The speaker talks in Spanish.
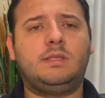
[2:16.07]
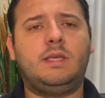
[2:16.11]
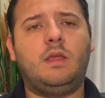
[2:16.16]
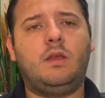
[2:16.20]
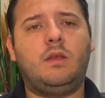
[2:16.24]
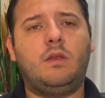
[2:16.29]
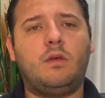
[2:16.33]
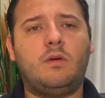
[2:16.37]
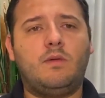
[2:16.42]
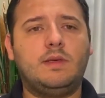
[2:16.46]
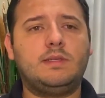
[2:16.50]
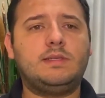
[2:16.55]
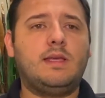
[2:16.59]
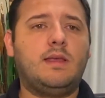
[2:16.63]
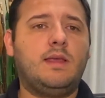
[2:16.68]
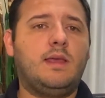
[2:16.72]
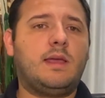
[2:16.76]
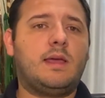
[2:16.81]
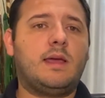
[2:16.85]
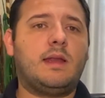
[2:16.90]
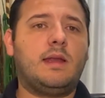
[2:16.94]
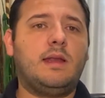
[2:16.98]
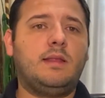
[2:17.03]
si no vas a
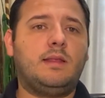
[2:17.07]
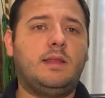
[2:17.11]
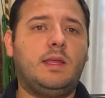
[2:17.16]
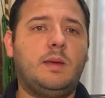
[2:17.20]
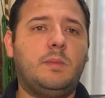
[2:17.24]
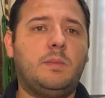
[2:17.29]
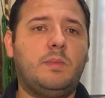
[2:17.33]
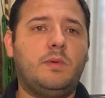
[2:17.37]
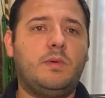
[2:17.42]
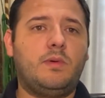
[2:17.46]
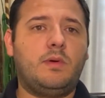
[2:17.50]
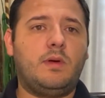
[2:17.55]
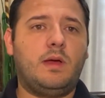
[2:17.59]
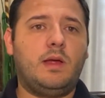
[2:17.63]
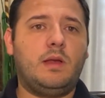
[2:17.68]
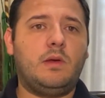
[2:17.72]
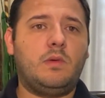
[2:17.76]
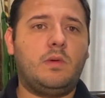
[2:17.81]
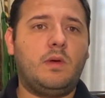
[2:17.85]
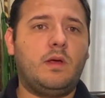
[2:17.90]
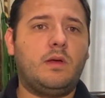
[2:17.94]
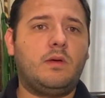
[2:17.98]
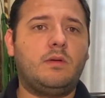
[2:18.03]
dedicarle tiempo
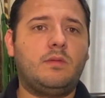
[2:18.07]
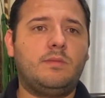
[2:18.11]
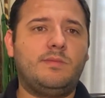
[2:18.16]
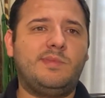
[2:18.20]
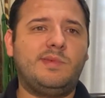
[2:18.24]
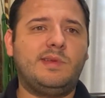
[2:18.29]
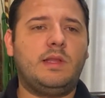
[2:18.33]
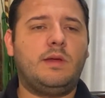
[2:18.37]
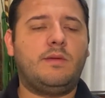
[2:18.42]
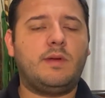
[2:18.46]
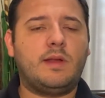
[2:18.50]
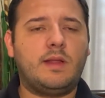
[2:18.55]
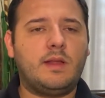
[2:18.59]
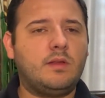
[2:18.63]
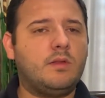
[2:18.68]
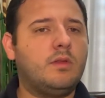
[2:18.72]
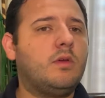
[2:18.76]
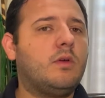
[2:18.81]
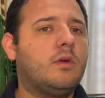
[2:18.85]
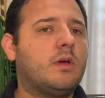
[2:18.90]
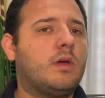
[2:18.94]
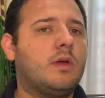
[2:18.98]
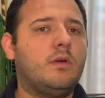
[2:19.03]
al juego, pues la verdad
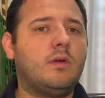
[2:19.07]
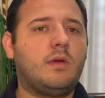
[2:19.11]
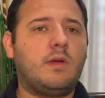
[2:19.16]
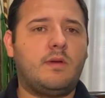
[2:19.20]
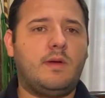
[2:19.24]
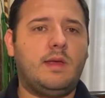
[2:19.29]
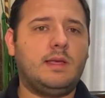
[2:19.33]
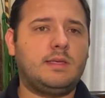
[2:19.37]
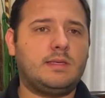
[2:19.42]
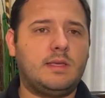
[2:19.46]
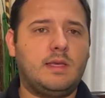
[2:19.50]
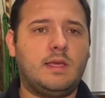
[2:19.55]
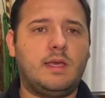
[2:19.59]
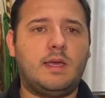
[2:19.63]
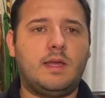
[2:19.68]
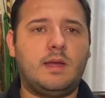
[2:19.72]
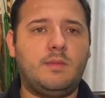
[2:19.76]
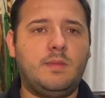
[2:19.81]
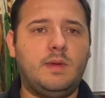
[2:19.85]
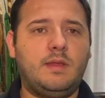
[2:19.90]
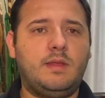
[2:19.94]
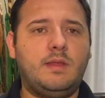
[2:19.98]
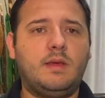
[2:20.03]
no creo que vayas a
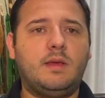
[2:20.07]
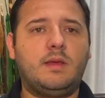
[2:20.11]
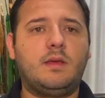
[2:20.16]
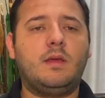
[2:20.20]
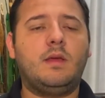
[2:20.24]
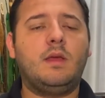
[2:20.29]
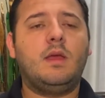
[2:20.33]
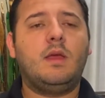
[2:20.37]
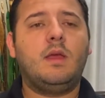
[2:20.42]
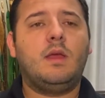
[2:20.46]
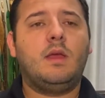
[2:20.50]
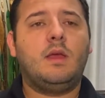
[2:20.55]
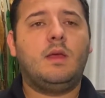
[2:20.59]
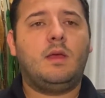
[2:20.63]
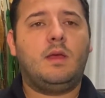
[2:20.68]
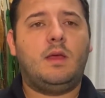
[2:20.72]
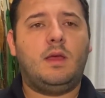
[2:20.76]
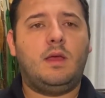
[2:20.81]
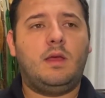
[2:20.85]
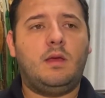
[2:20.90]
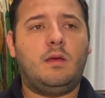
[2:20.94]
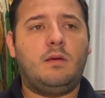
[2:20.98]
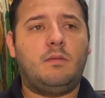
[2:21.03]
llegar a Mystic
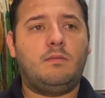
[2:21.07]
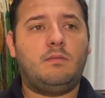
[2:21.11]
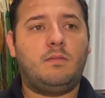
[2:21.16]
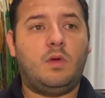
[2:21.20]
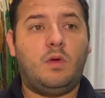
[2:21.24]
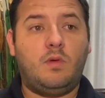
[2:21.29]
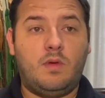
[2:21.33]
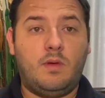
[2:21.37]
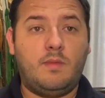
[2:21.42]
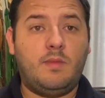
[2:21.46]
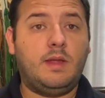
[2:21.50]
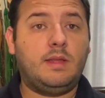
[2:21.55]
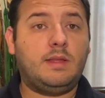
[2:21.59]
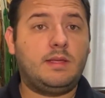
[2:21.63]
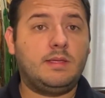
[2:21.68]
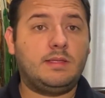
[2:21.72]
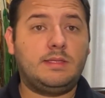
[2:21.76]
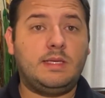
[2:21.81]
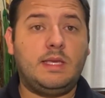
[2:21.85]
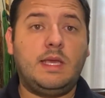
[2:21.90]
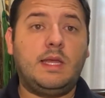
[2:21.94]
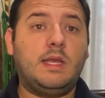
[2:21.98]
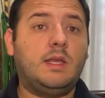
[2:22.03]
eh, obviamente
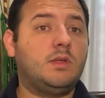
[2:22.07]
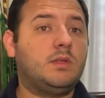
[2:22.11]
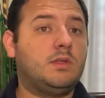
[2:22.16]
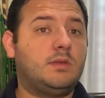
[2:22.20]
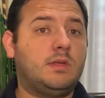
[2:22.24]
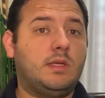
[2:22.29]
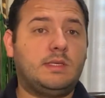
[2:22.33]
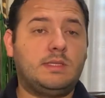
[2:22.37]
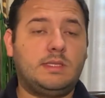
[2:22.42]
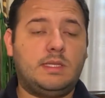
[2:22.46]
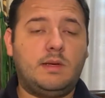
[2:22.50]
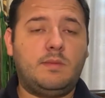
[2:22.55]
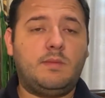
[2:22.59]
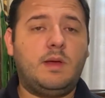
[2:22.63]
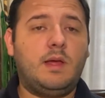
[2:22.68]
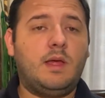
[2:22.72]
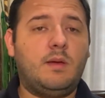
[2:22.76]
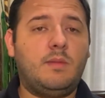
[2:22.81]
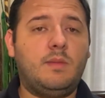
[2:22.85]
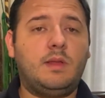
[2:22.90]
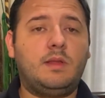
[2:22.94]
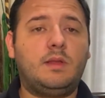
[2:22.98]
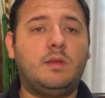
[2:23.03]
si eres
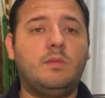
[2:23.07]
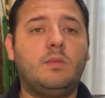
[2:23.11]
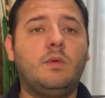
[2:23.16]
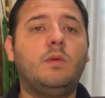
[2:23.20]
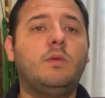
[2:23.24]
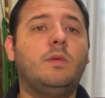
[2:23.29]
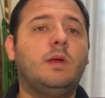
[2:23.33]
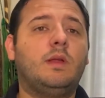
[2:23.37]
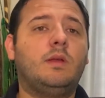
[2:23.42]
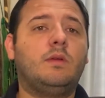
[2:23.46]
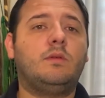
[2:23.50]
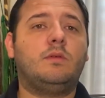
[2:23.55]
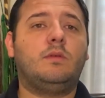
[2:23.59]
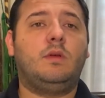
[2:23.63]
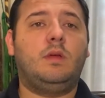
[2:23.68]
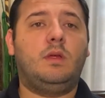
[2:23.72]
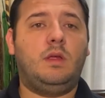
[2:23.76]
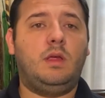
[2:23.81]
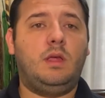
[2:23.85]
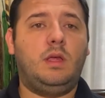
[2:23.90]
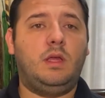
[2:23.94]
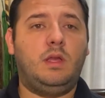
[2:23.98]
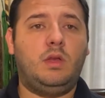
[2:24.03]
extremadamente muy bueno
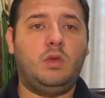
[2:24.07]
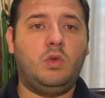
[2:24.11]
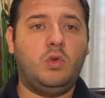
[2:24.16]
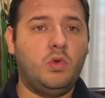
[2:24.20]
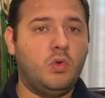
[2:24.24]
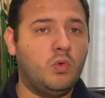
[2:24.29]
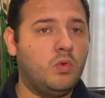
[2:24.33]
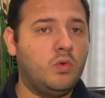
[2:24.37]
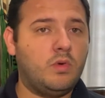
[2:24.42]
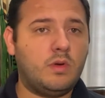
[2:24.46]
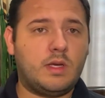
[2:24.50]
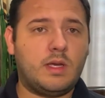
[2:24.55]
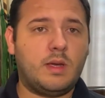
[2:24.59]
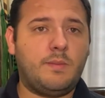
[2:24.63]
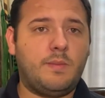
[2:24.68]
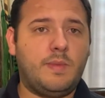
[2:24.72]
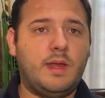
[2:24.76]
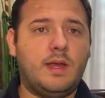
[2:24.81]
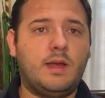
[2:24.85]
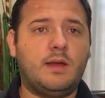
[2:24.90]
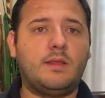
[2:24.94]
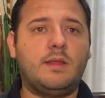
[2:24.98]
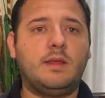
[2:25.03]
y nunca
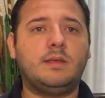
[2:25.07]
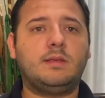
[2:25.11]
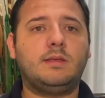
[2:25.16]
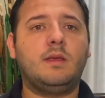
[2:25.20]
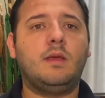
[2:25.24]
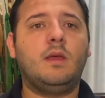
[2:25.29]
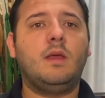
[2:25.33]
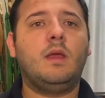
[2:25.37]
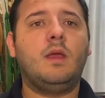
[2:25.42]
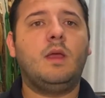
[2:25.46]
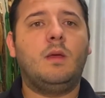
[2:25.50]
pierdes,